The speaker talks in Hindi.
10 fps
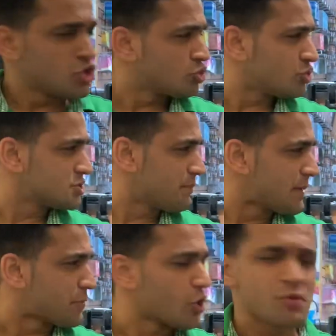तो जब
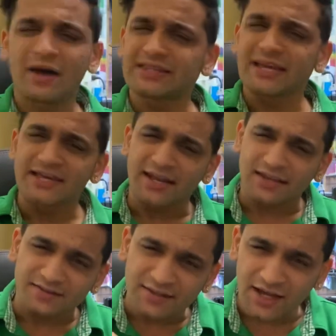भी प्रॉब्लम आती है यार
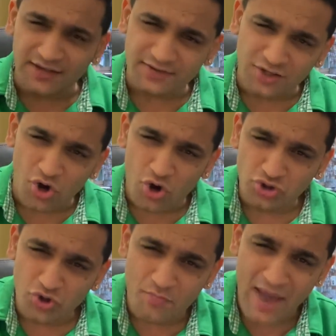किसी ना किसी को
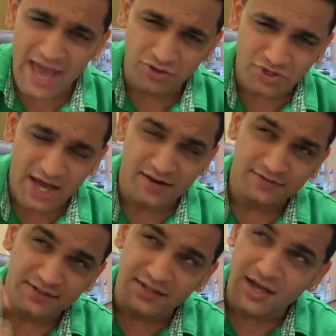तो मैं तो यार
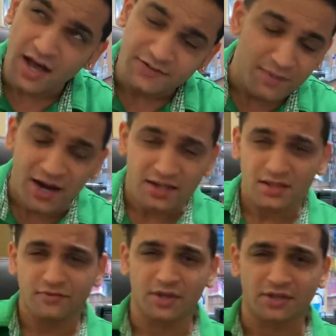सीधे आसमान की
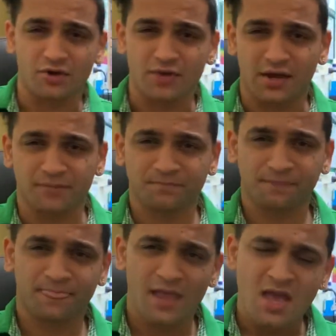तरफ देखता हूँ यार
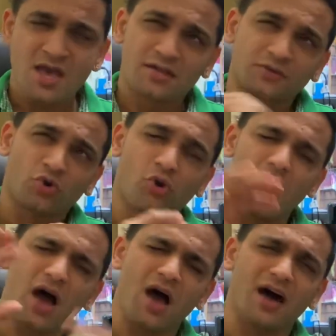
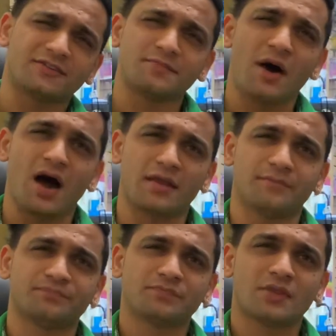खुला आसमान
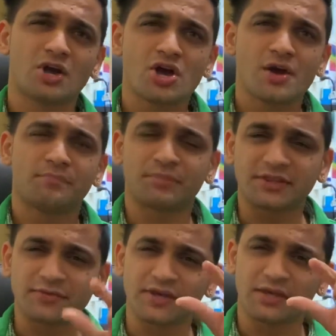
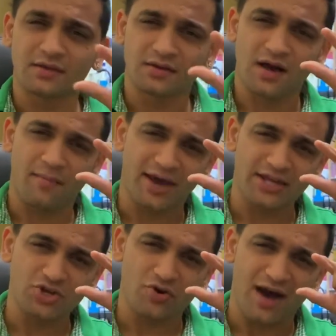पृथ्वी
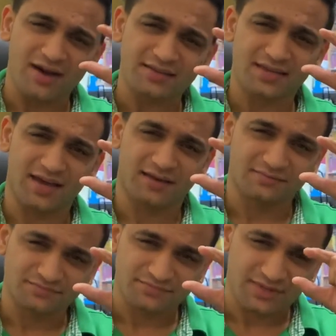हमारी जो अर्थ है
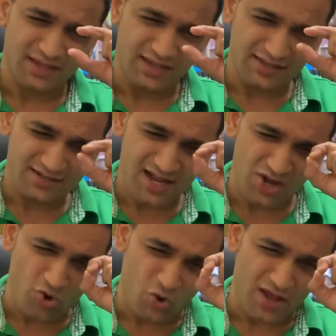इतना
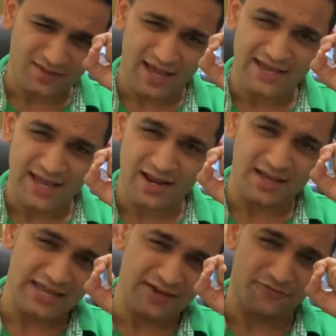गोला सा है यार
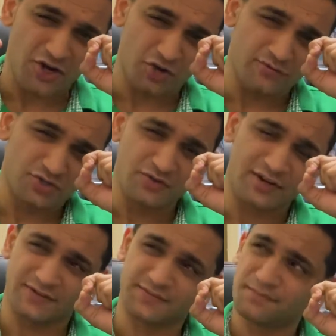इन फ्रंट ऑफ
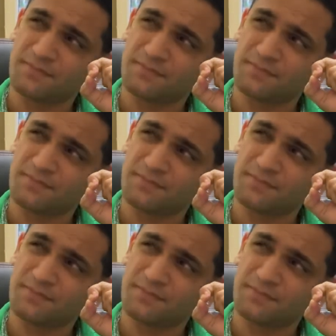यूनिवर्स